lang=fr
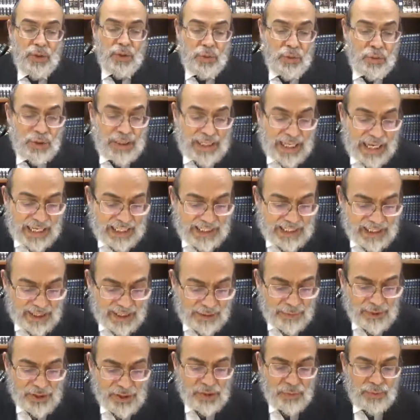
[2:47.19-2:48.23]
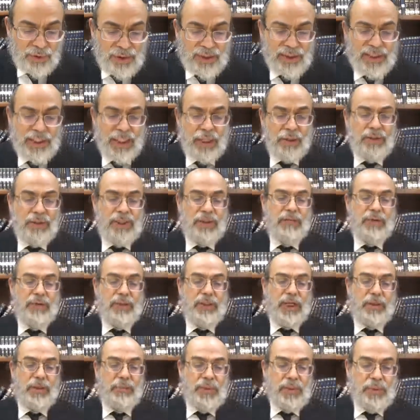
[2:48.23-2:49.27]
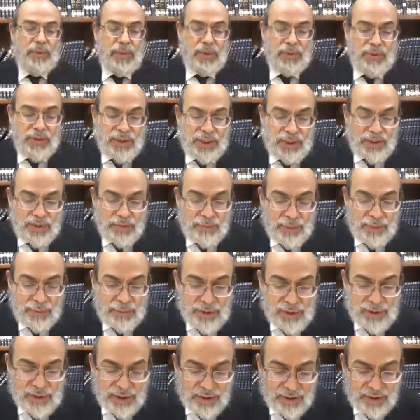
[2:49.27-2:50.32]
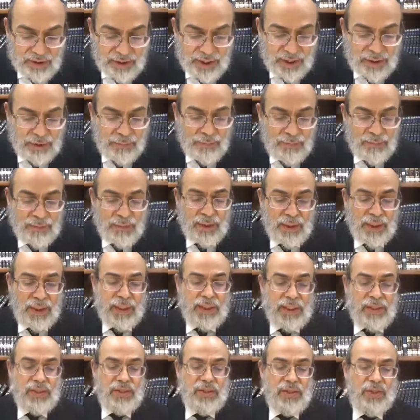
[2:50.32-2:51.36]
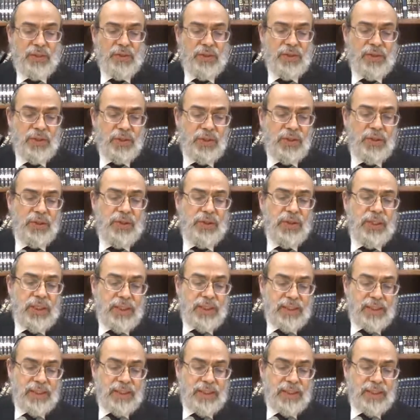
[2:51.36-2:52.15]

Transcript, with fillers: Ou de là hier on a vu qu'Abbé lui dit que même une shchita sans sang,